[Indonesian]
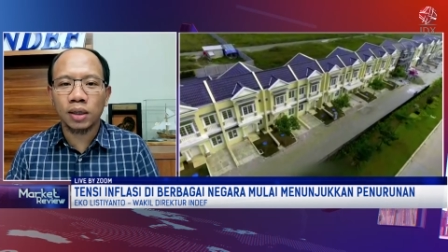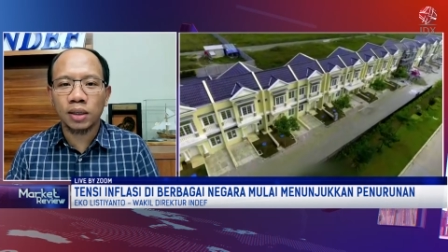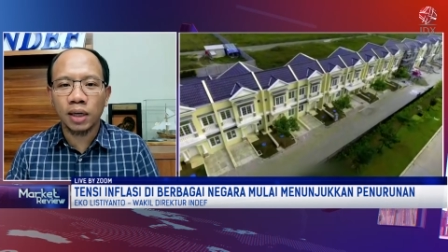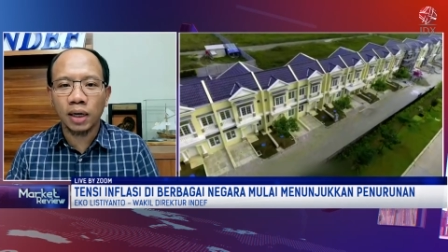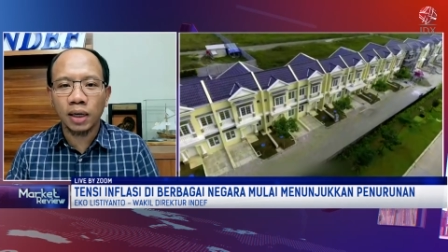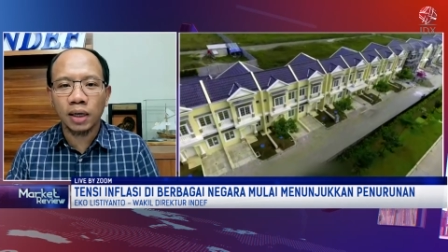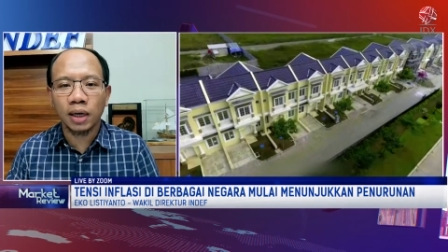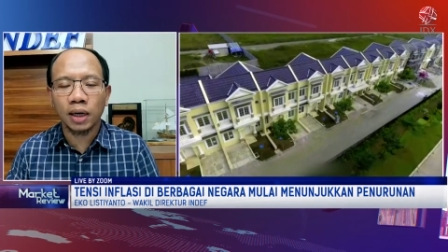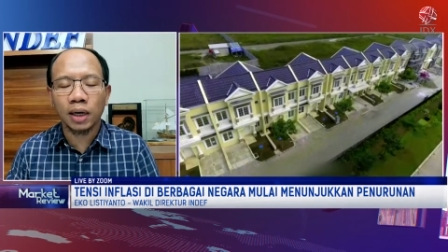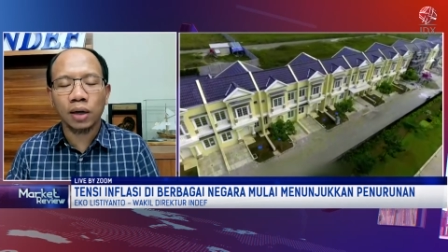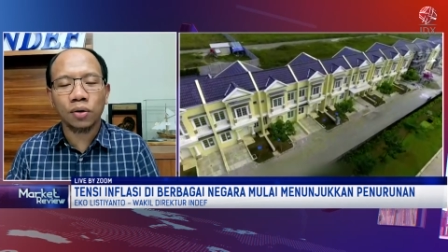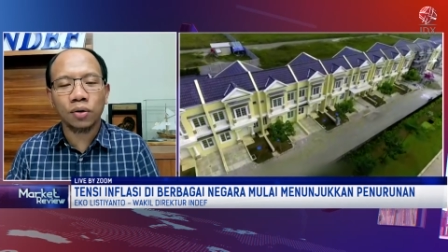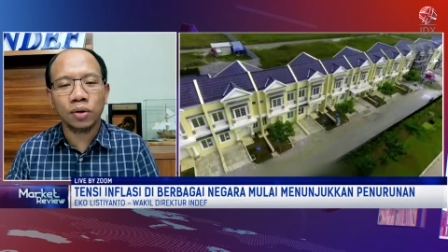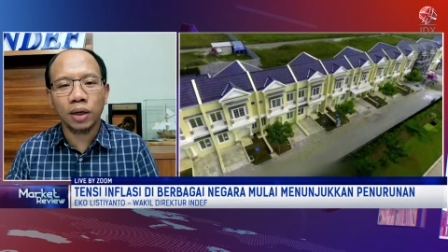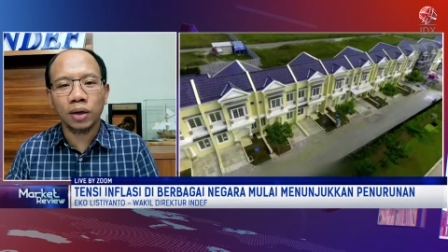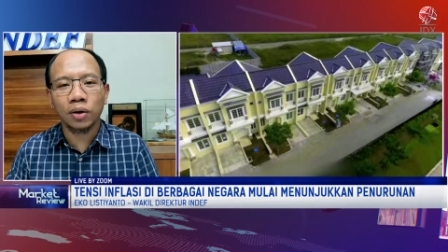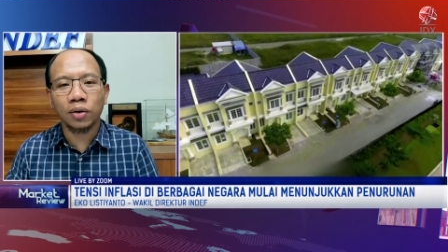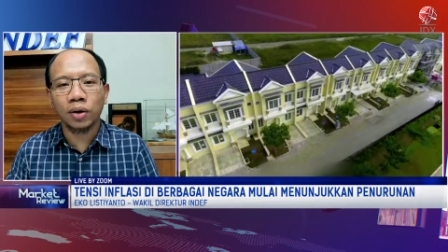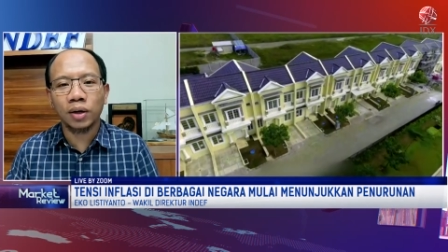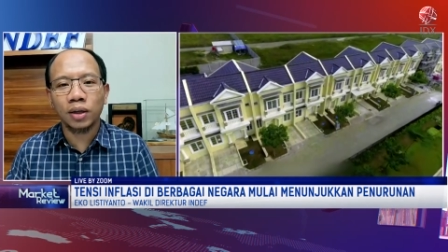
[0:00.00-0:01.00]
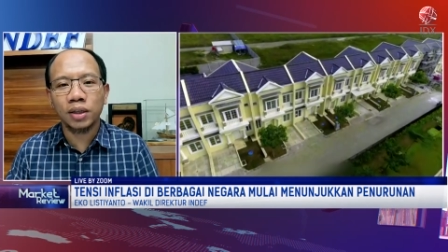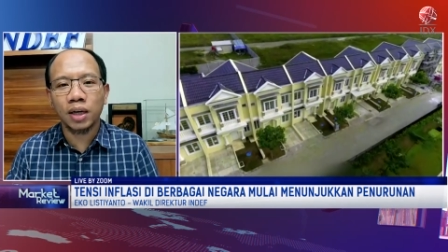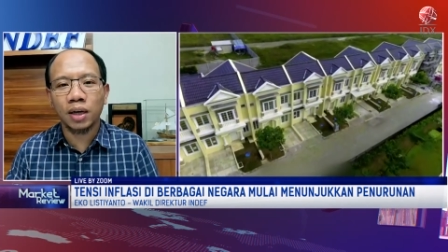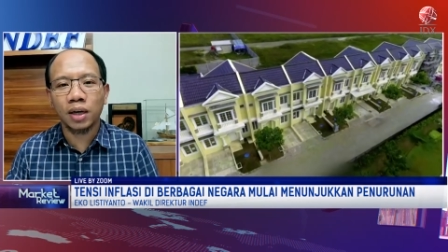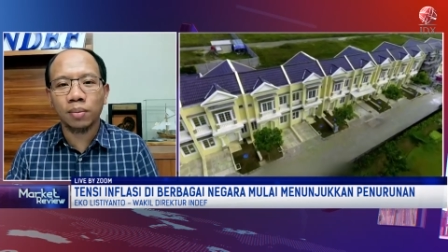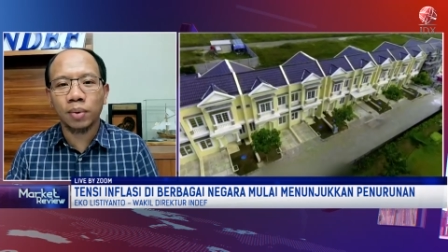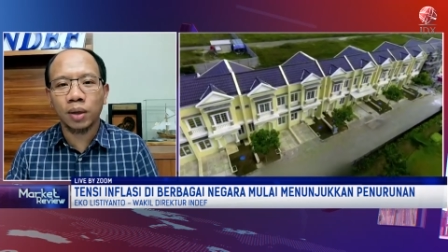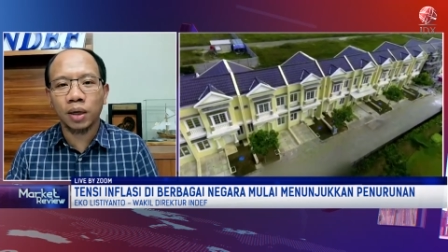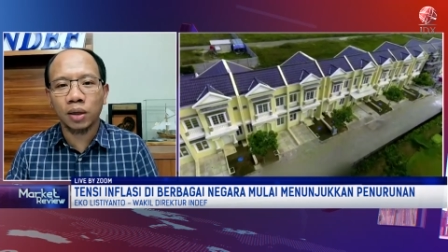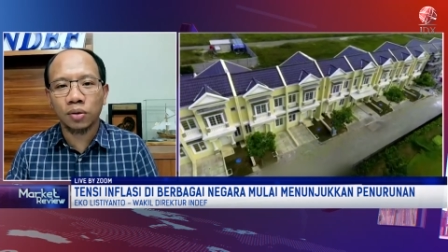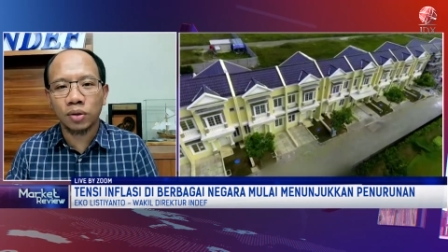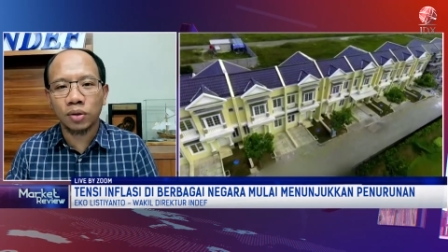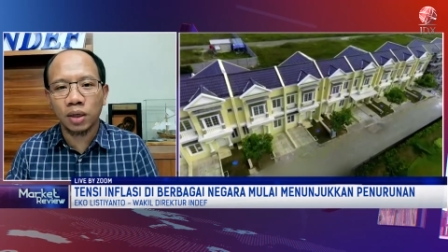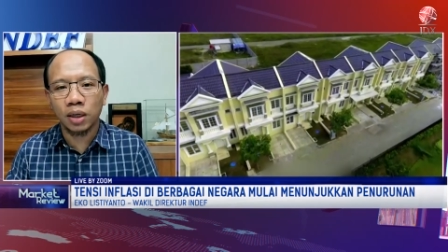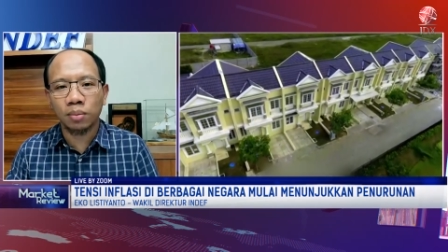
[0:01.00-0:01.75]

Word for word: dijaga kalau di Indonesia begitu.